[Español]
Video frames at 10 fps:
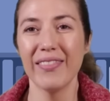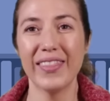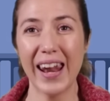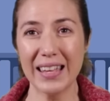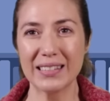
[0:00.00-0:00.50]

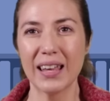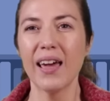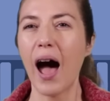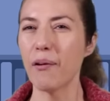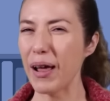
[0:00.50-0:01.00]
Tres,
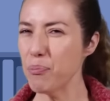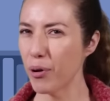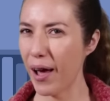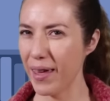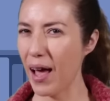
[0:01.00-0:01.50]
¿habrá
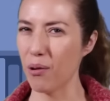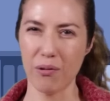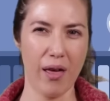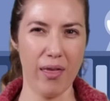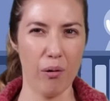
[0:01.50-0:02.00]
por ahí
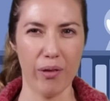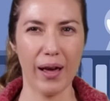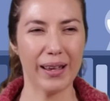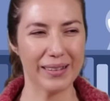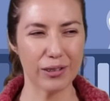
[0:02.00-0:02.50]
alguna
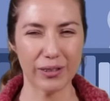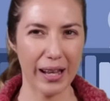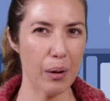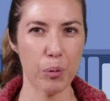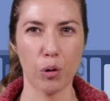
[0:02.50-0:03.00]
deuda que los
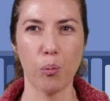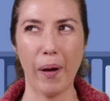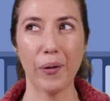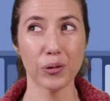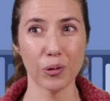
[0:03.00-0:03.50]
tenga
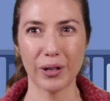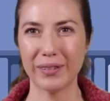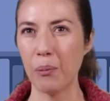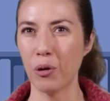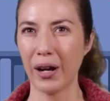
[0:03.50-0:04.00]
preocupados o que
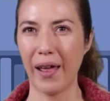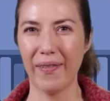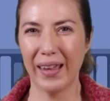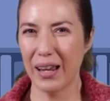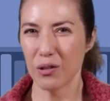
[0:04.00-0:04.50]
sea muy
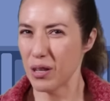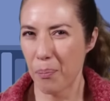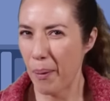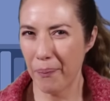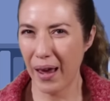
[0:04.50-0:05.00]
grande y que no
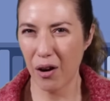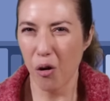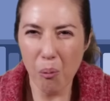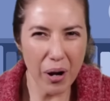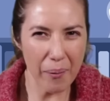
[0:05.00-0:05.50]
sepan bien
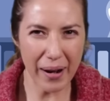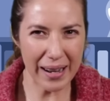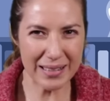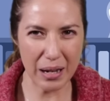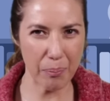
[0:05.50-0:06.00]
cómo le van
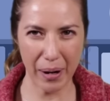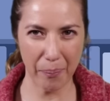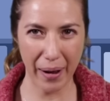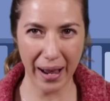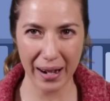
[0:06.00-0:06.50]
a hacer para
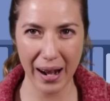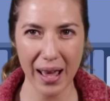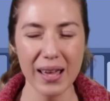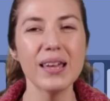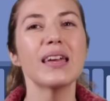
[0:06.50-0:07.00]
pagarla?